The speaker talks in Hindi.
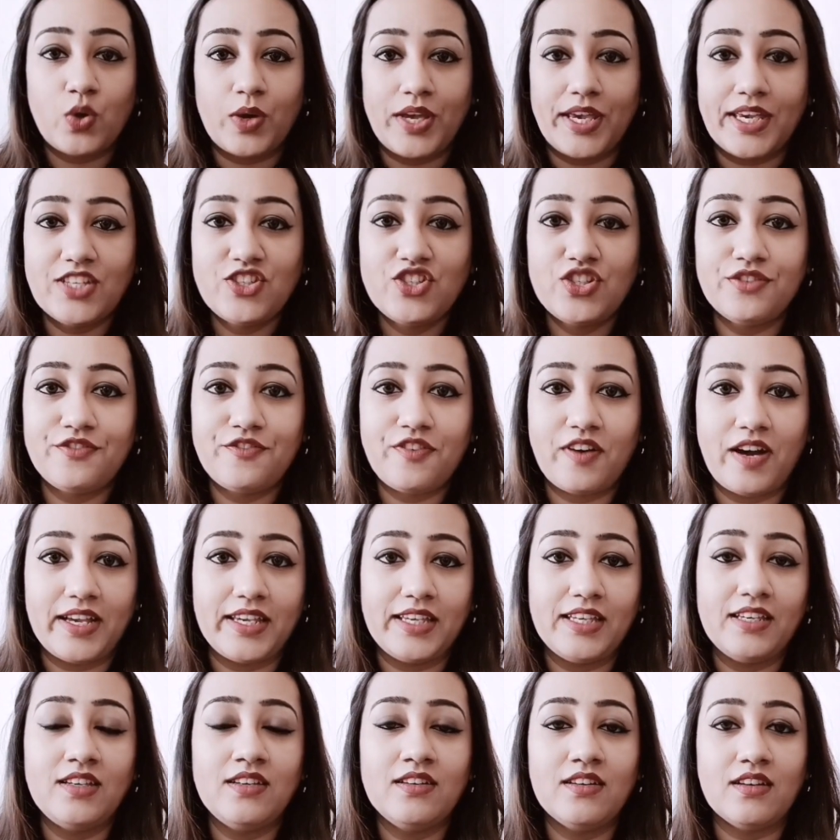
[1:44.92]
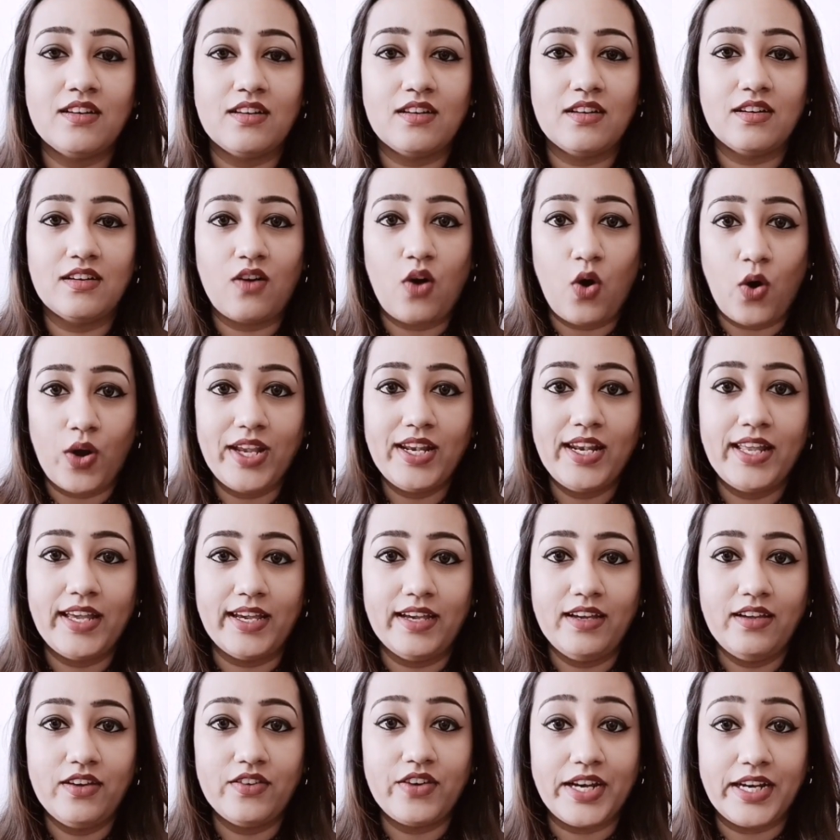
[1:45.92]
जो एज डिफाइंग ऑयल
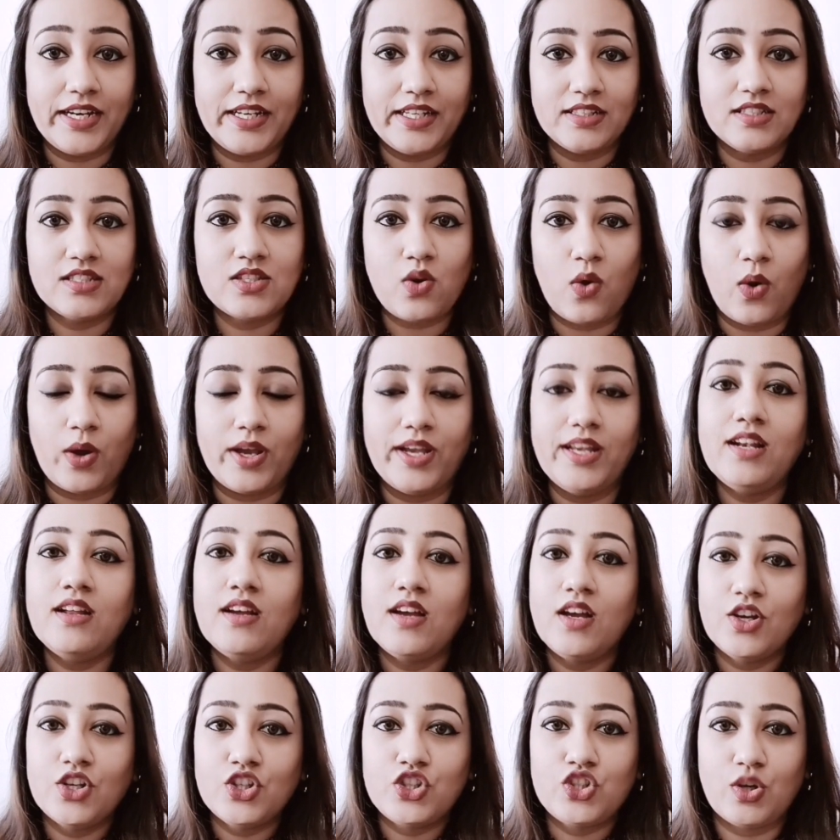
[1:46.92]
है रेडियंस ऑयल